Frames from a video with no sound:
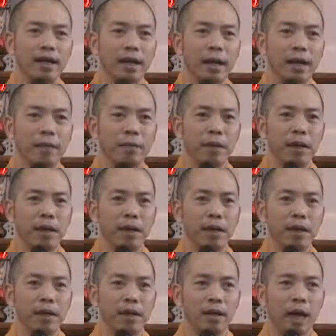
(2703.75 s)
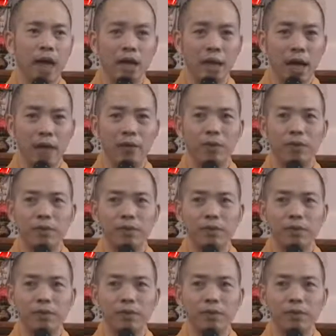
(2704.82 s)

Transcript: để mà hành đạo.